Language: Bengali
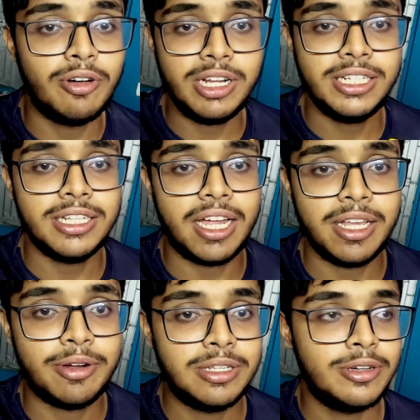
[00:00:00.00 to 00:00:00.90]
নোটিশটা
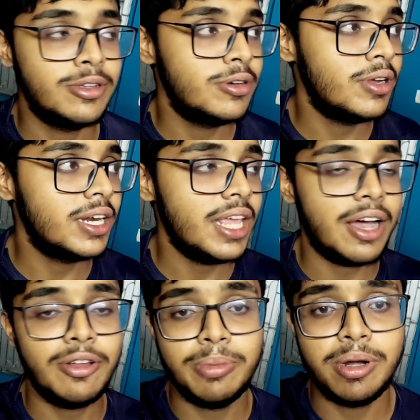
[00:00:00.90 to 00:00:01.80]
জারি করেছে ওই জন্য আর কি
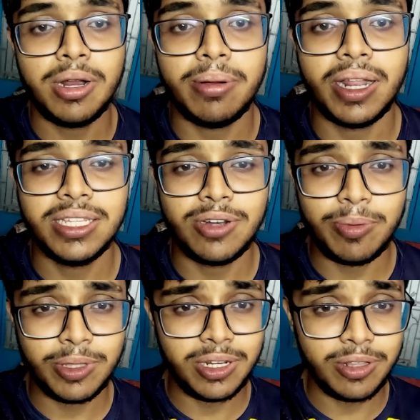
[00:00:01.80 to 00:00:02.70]
এখন ভিডিওটা বানাচ্ছে না
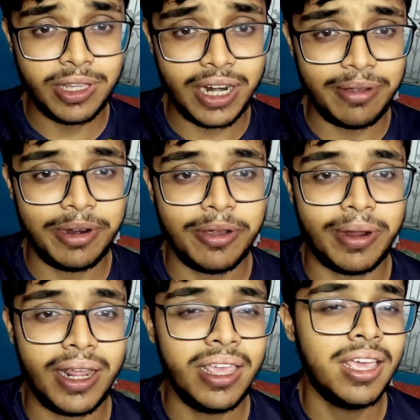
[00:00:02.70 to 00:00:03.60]
প্রতিদিন তো দিনেই ভিডিও
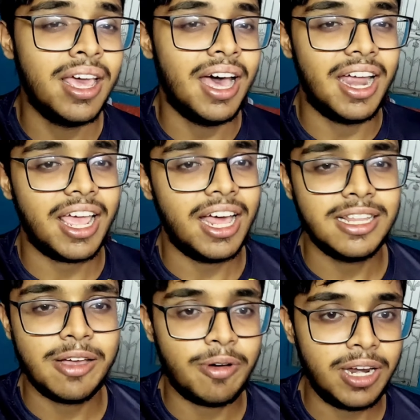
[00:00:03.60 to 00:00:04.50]
বানাই আর
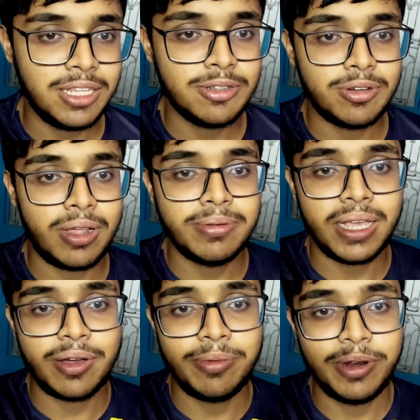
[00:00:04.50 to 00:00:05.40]
কালকে কলেজ ওই জন্য
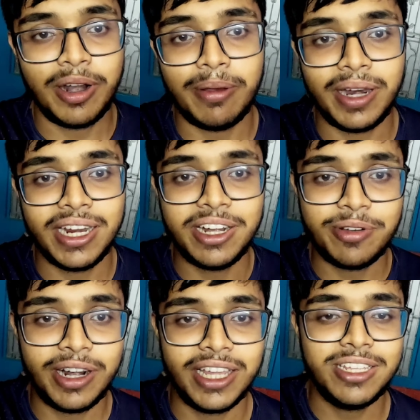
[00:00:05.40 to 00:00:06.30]
ভাবছি এখন ভিডিওটা বানাই এডিট
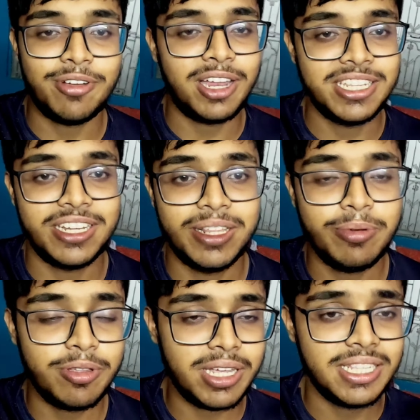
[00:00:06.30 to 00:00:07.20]
করে রেখে দিই সকালে সেরে
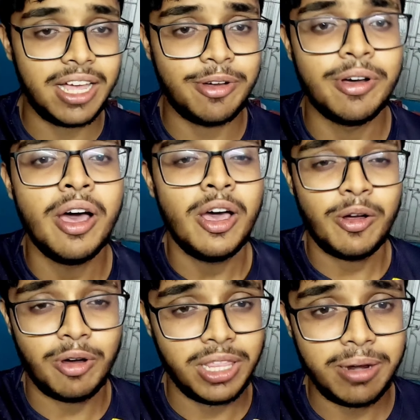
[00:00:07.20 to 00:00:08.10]
দেবো তো গাছ দেখো
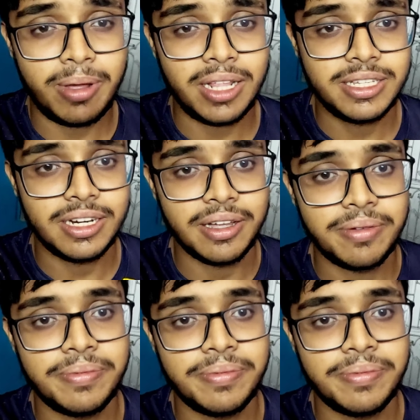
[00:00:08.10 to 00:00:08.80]
কথা আর বাড়াচ্ছি না